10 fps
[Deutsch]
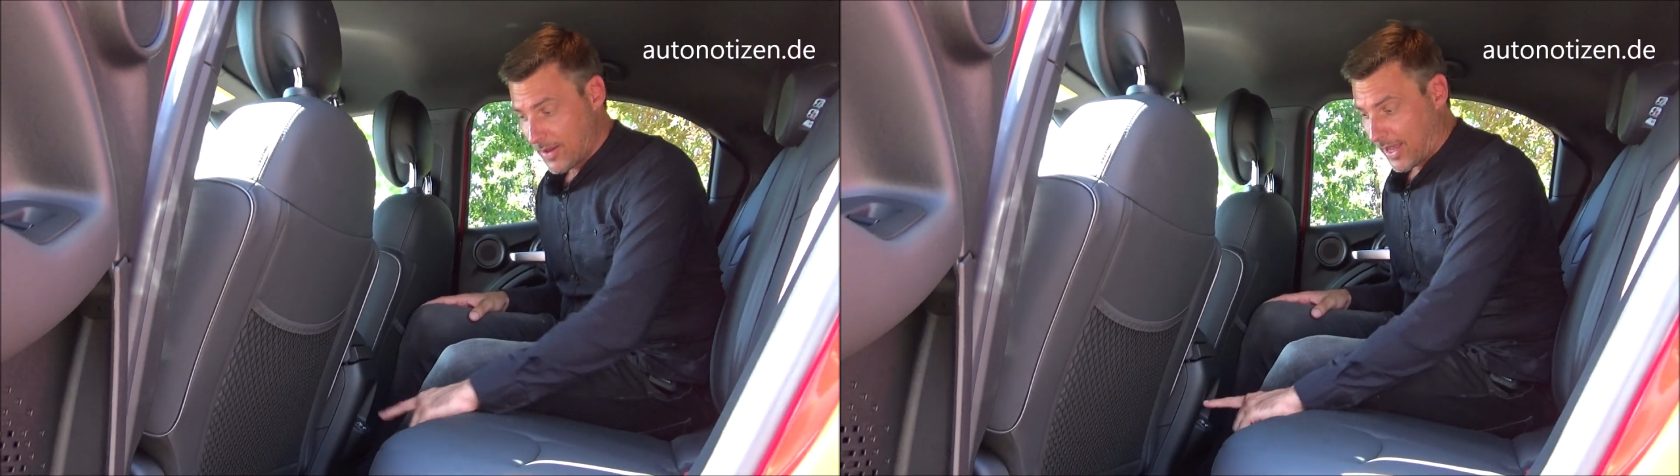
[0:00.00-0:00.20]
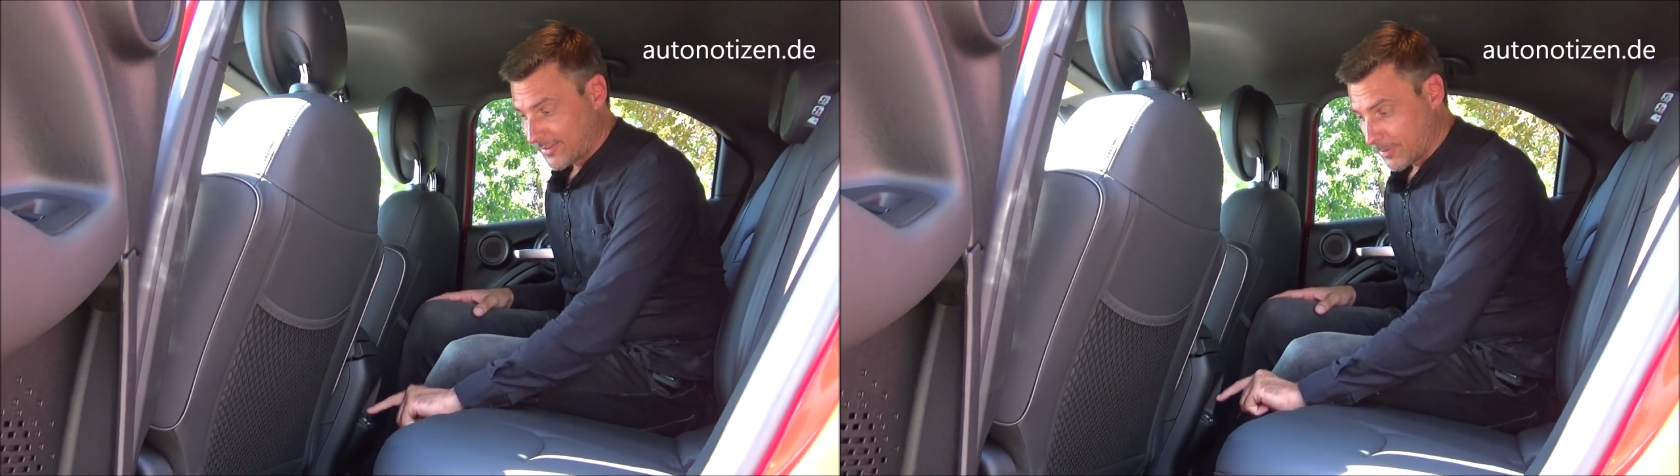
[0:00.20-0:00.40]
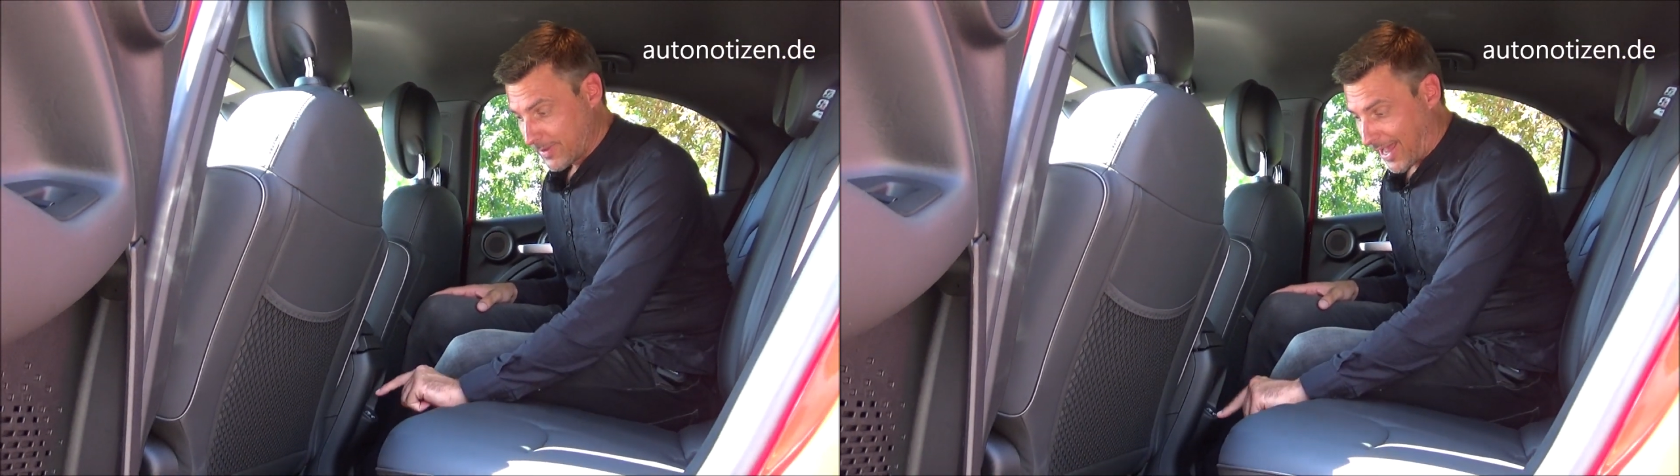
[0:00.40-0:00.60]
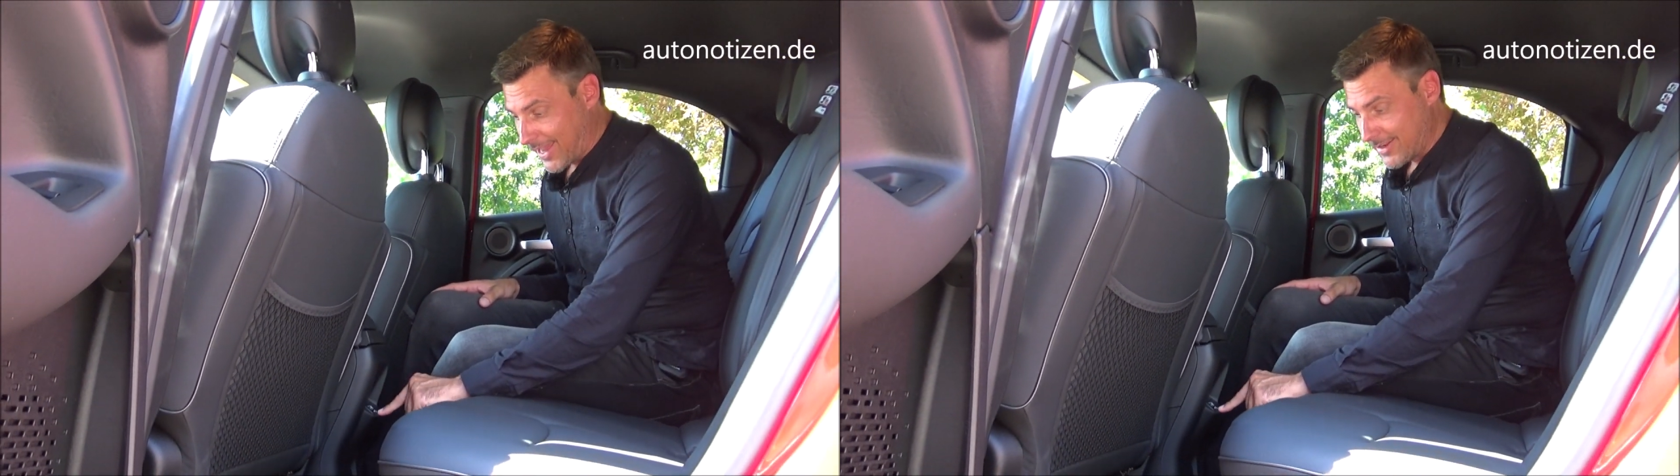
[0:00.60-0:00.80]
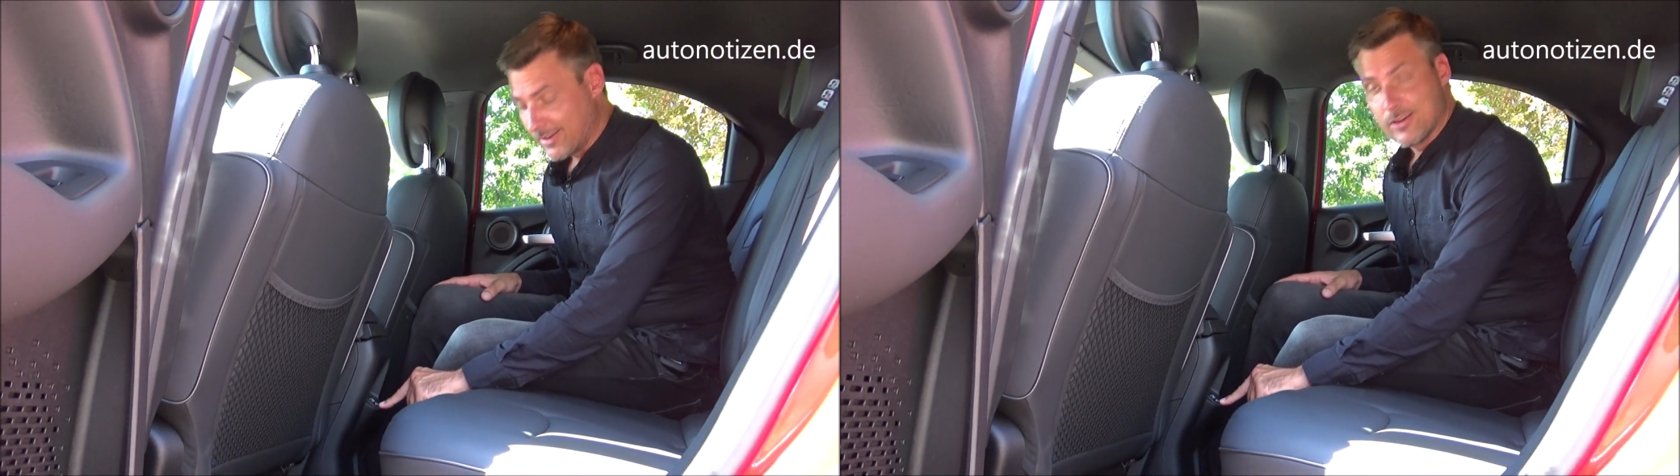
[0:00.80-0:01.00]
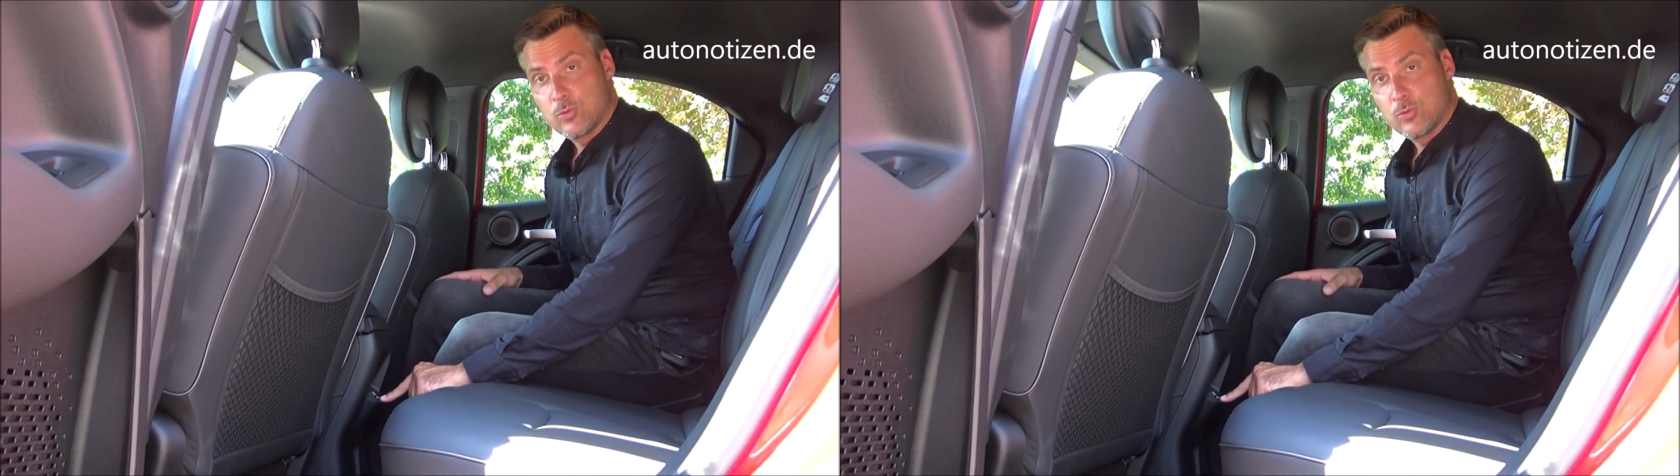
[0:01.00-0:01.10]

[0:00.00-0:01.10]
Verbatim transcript: Es gibt eine